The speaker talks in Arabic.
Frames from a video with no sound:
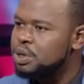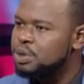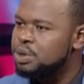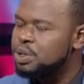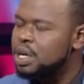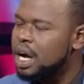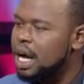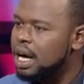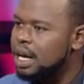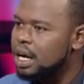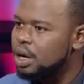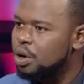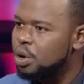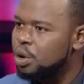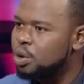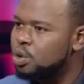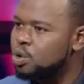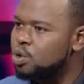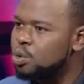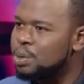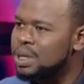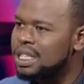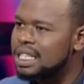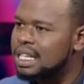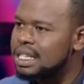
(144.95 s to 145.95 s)
جعل
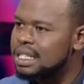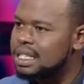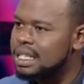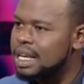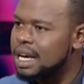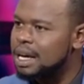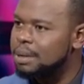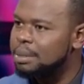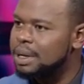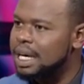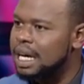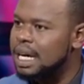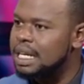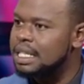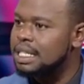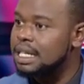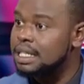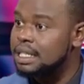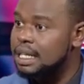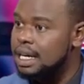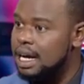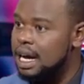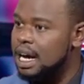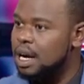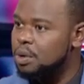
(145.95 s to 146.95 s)
الحكومة السابقة
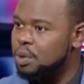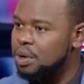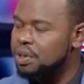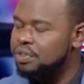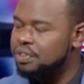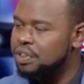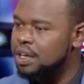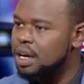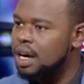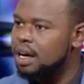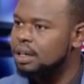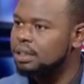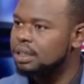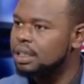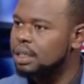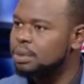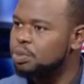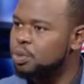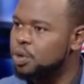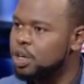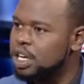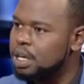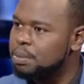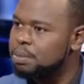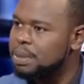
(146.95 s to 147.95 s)
تتهاون في أرض
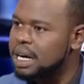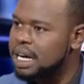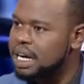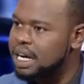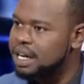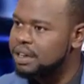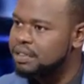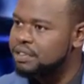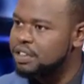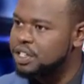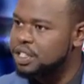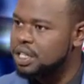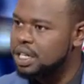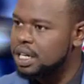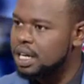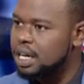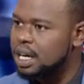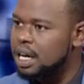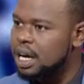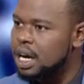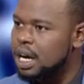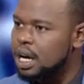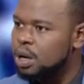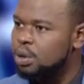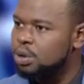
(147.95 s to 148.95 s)
مهمة كالفشلة
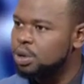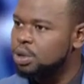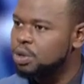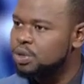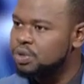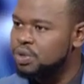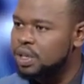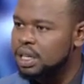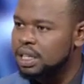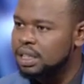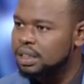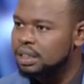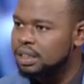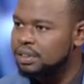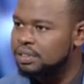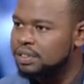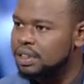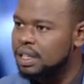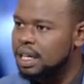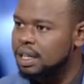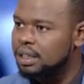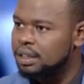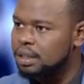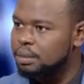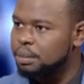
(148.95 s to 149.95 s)
وتفرط
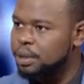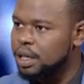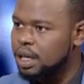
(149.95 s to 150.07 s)
في أرض من